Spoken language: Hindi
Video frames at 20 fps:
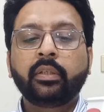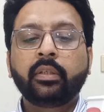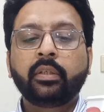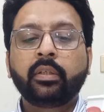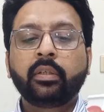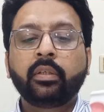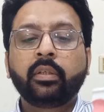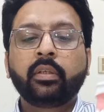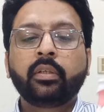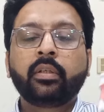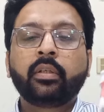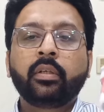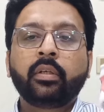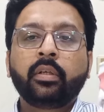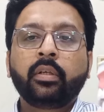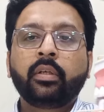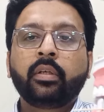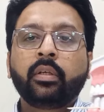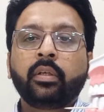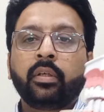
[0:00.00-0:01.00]
है
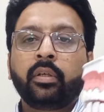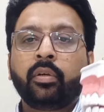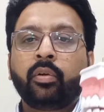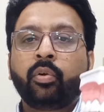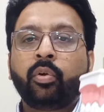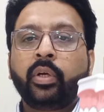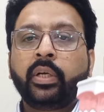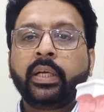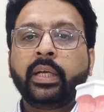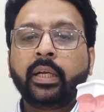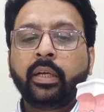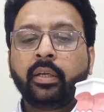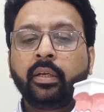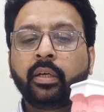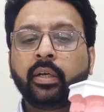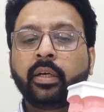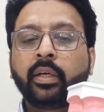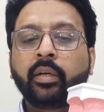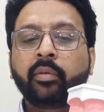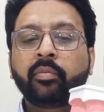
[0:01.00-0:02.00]
और ये
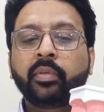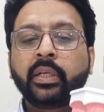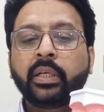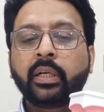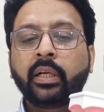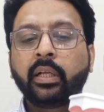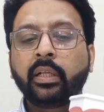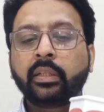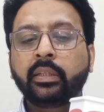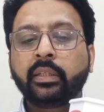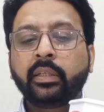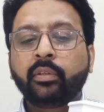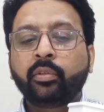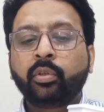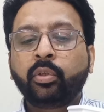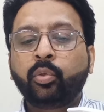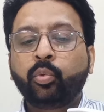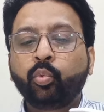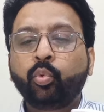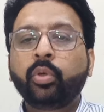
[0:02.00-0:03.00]
अगर आप निकालते हैं
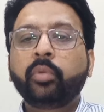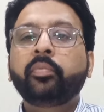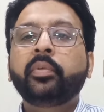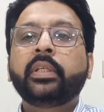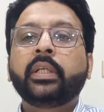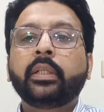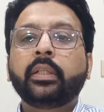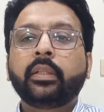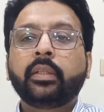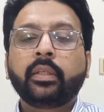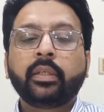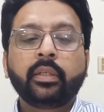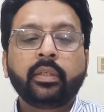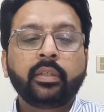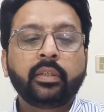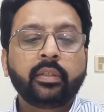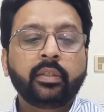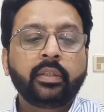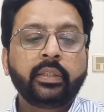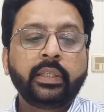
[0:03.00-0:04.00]
तो टूट भी जाता है
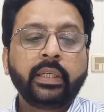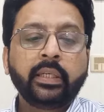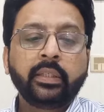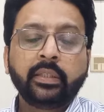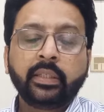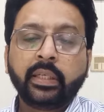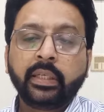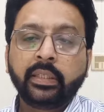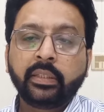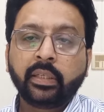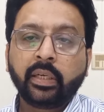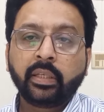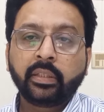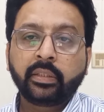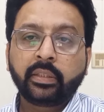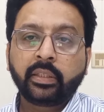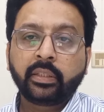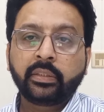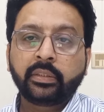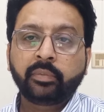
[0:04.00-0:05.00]
ये अंदर ही
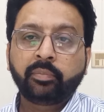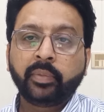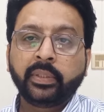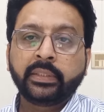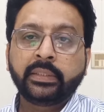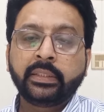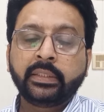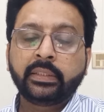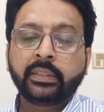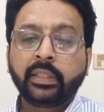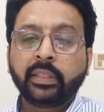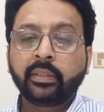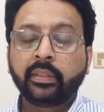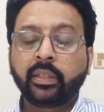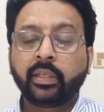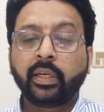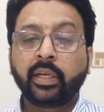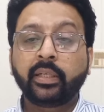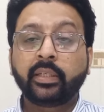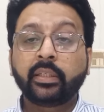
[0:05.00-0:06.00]
दांत के स्पेसिस के
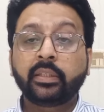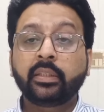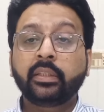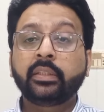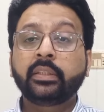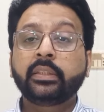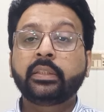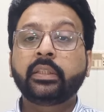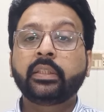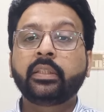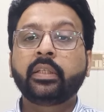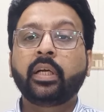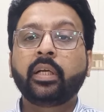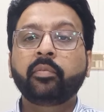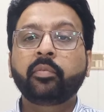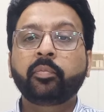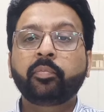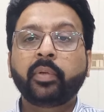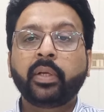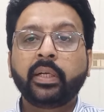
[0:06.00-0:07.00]
अंदर रह जाते हैं जिससे
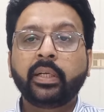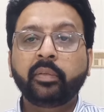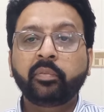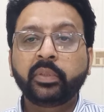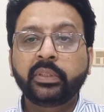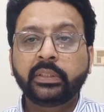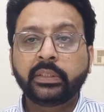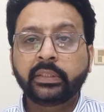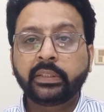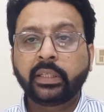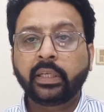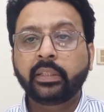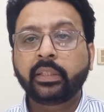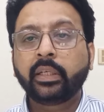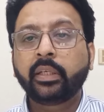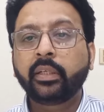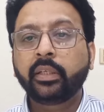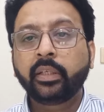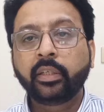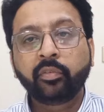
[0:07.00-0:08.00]
दांत में पहले भी इससे
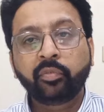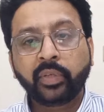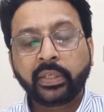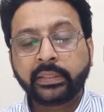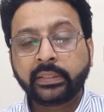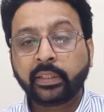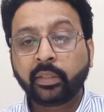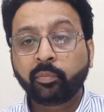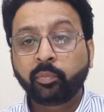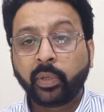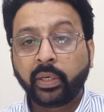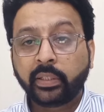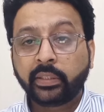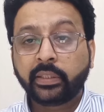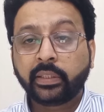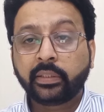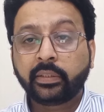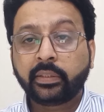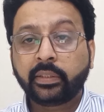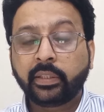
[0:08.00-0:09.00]
ज़्यादा इन्फेक्शन बढ़
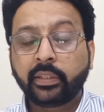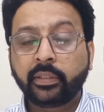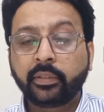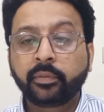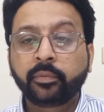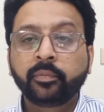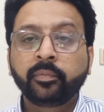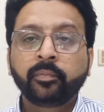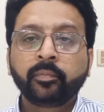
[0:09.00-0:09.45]
जाता है